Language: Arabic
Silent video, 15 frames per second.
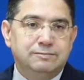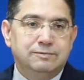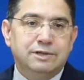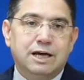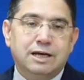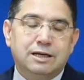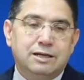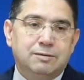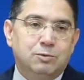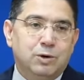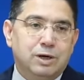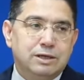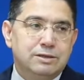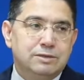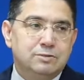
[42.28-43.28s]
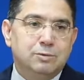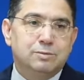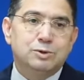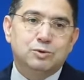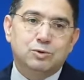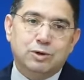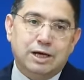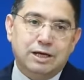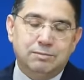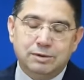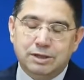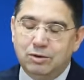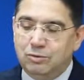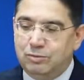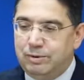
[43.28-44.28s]
في أقرب وقت وبالسرعة
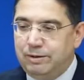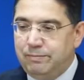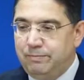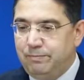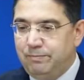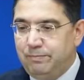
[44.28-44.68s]
المطلوبة